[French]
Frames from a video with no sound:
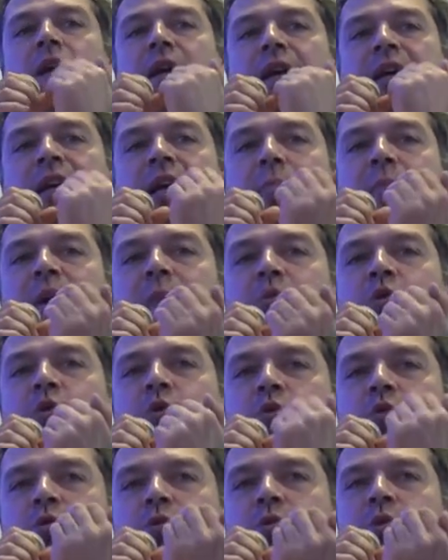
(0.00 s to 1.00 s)
est capable de
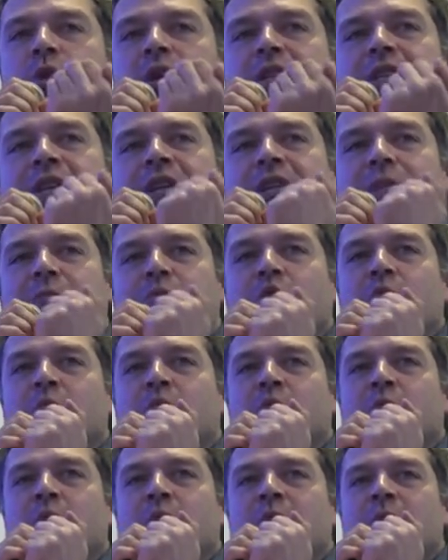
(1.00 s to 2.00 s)
résoudre un certain nombre
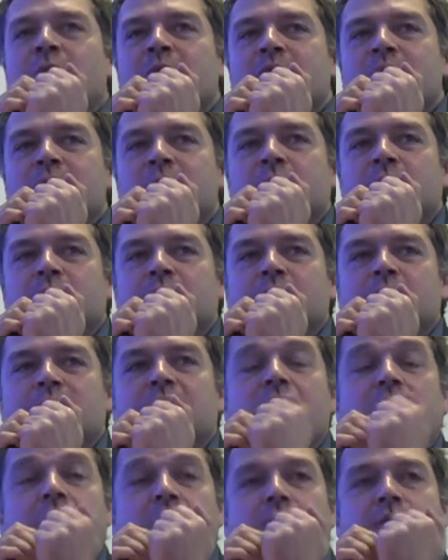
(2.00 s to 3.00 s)
de problèmes sociaux.
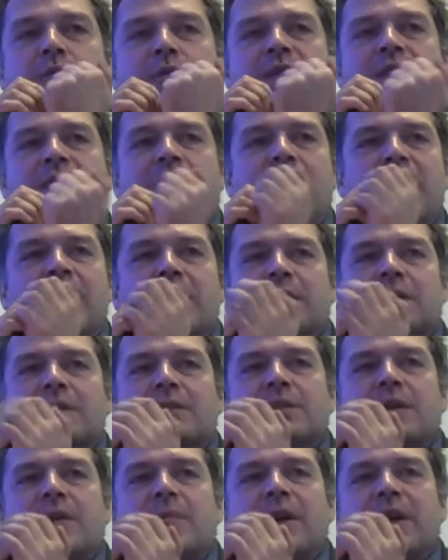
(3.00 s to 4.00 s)
Lorsque ça apparaît,
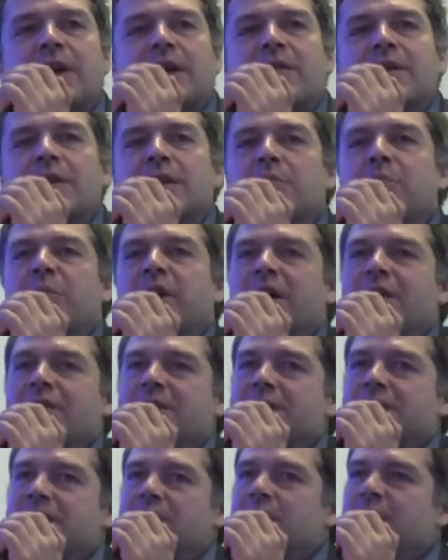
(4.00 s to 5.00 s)
ça apparaît avec
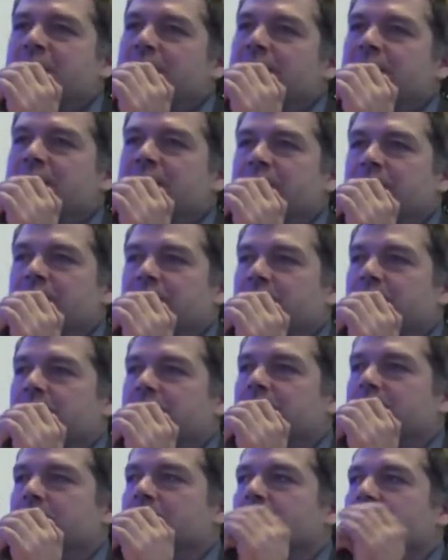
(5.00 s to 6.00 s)
privacy by design
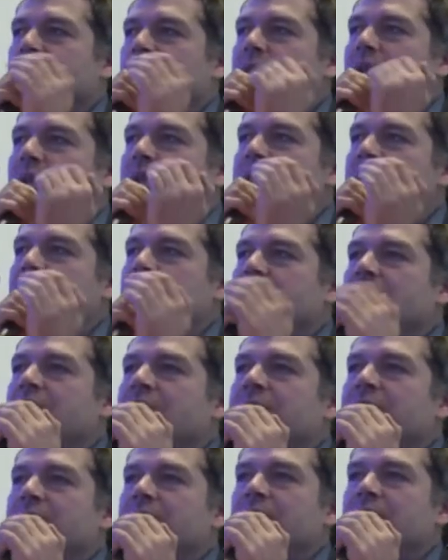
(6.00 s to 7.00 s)

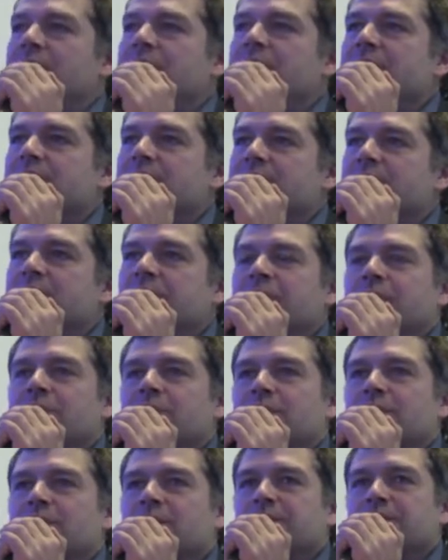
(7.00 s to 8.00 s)
à la fin des années
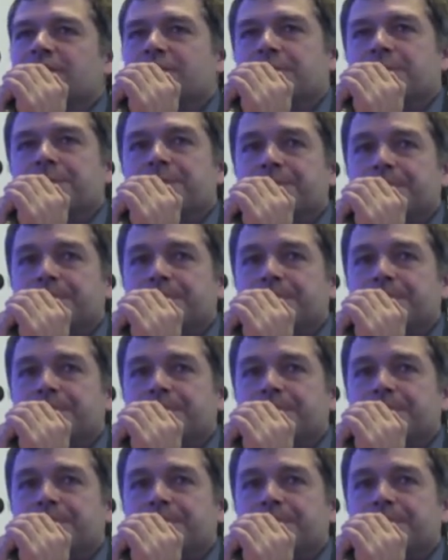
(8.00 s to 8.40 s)
90.